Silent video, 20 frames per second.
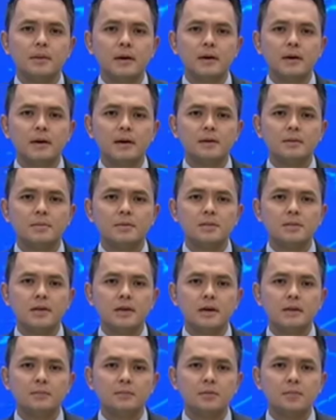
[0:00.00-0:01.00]
Pakar
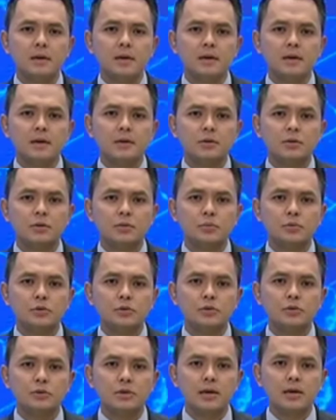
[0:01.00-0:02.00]
Kebijakan Publik
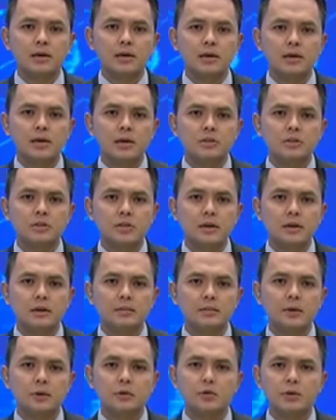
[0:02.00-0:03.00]
Trubus Rahardiansyah